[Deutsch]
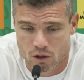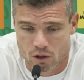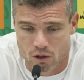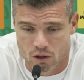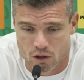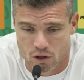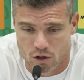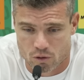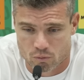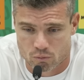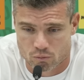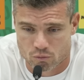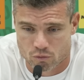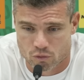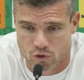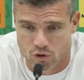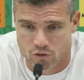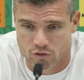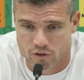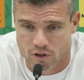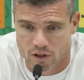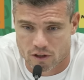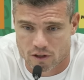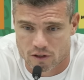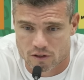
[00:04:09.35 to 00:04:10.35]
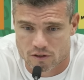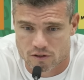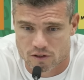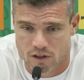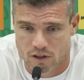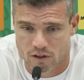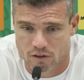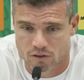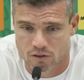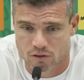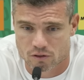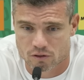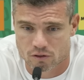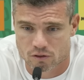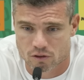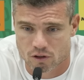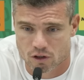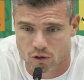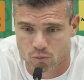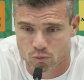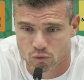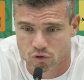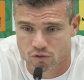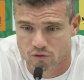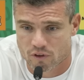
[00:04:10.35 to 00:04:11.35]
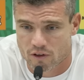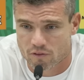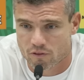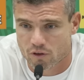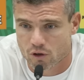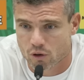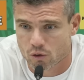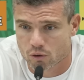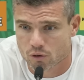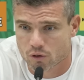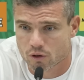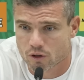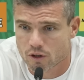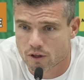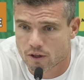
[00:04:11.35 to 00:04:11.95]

Ähm, und auf der anderen Seite ähm, müssen wir einfach auch